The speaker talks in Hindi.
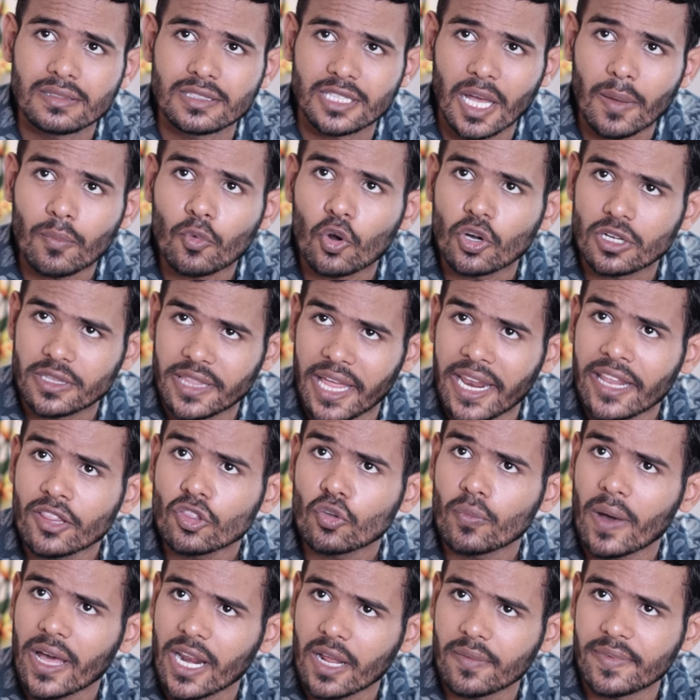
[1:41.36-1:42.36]
दम घुटता ना
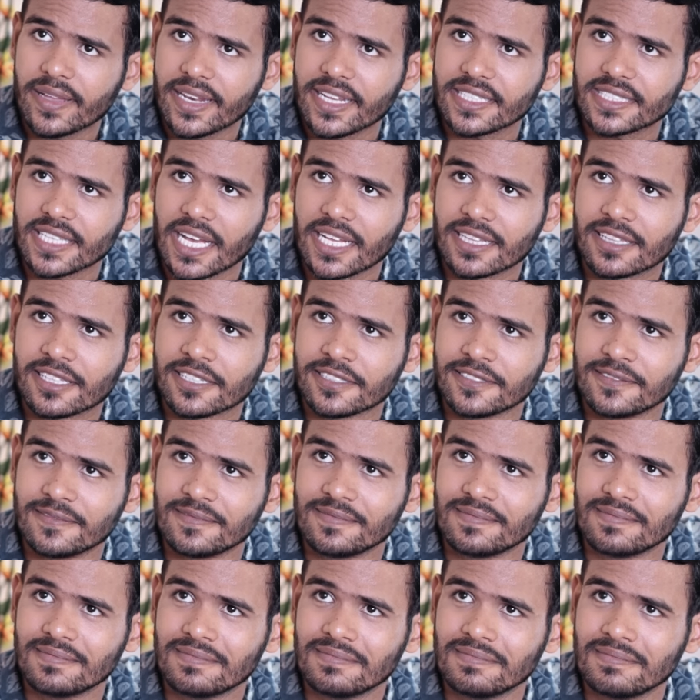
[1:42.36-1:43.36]
तुम्हारा मेरे साथ
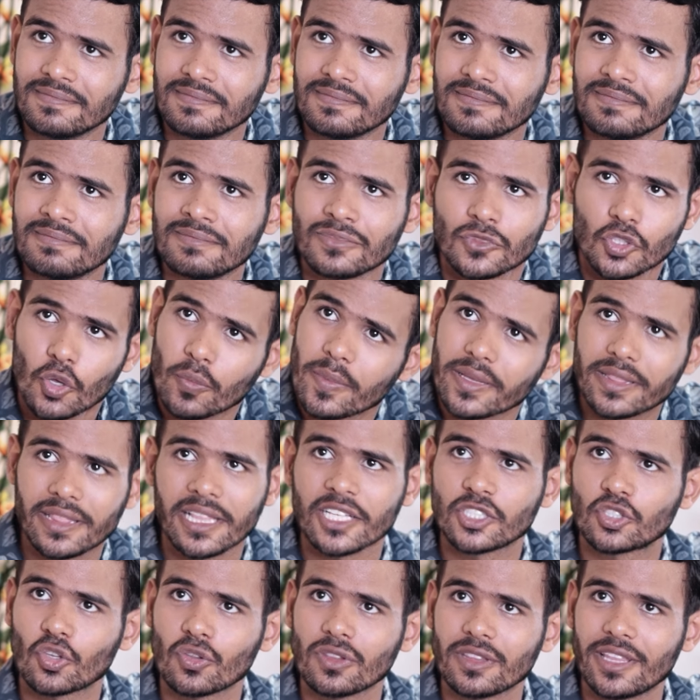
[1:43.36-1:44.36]
तुम
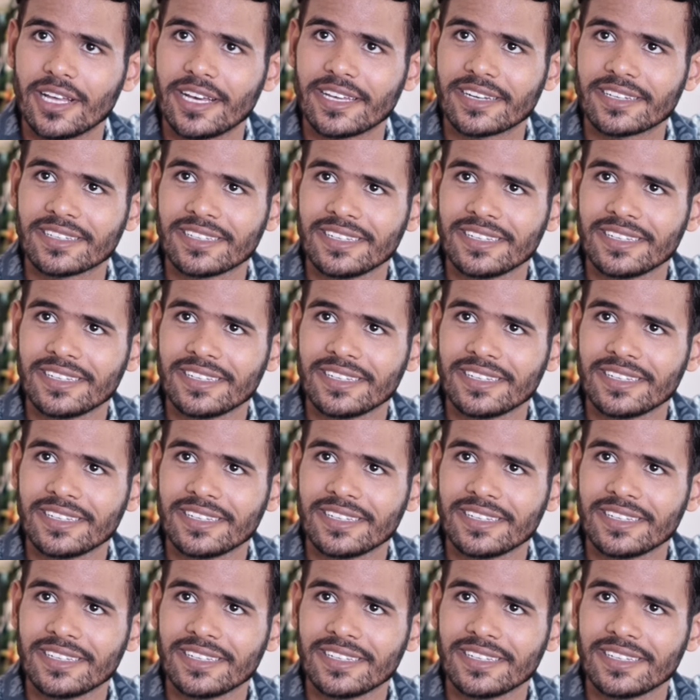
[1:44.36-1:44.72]
इतनी सुंदर